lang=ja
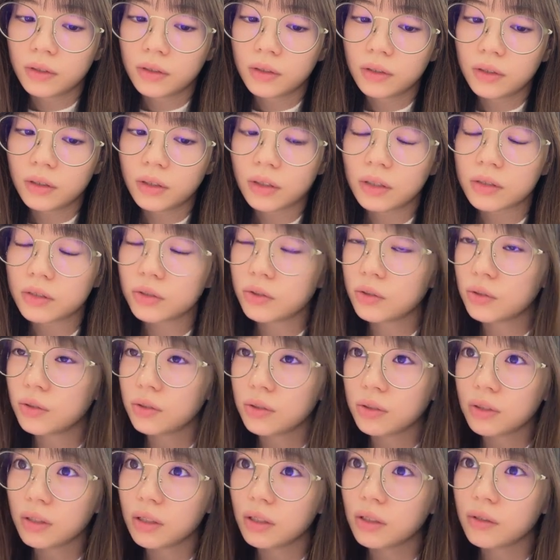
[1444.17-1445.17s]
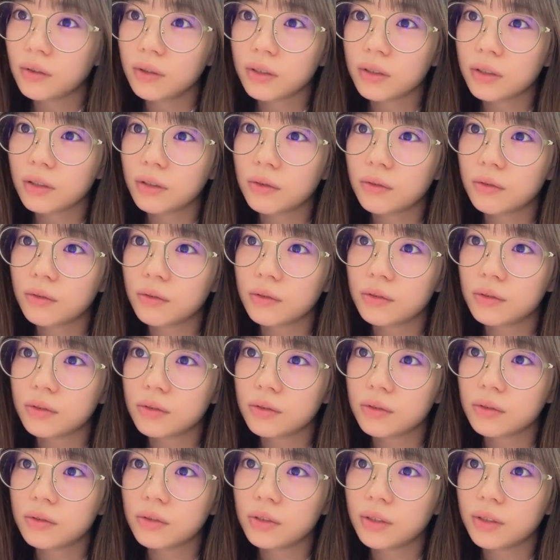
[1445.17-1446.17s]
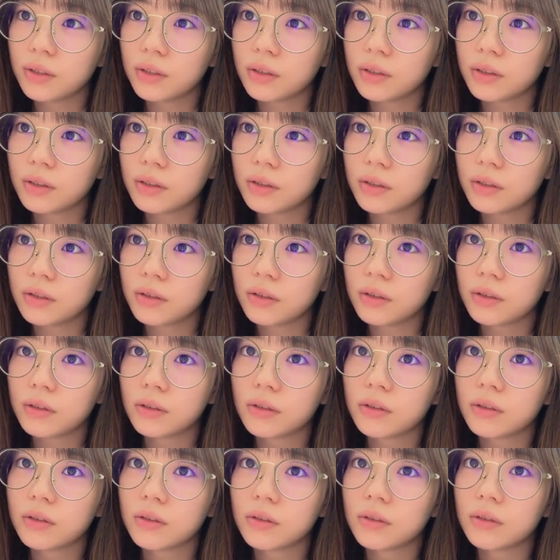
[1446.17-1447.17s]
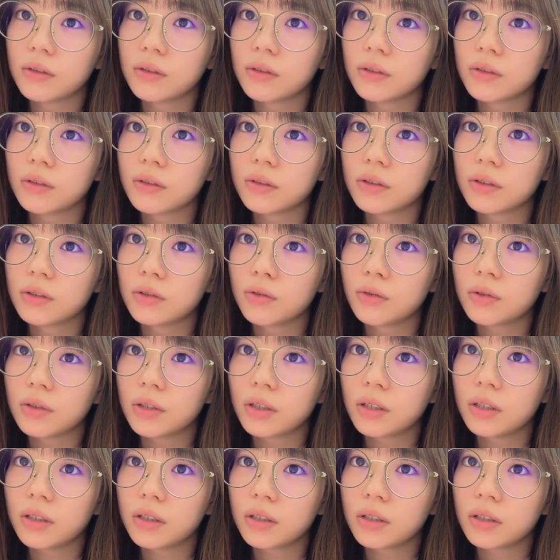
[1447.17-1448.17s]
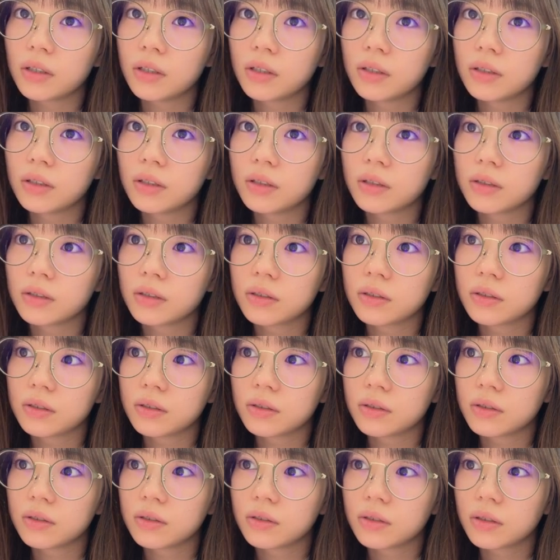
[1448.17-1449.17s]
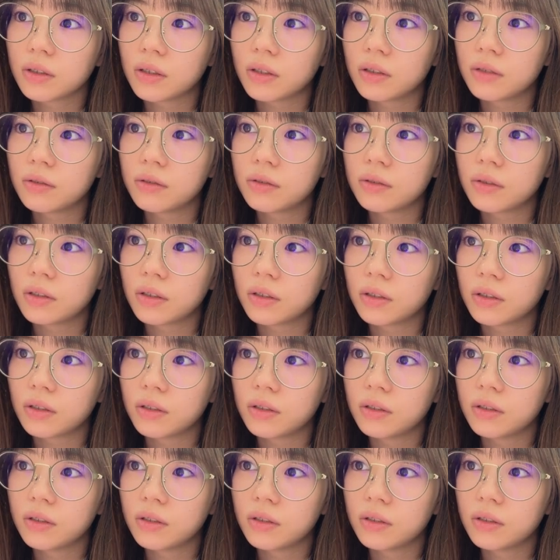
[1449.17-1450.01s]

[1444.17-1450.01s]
なんかそういう系は結構ゆっくり消化管使うから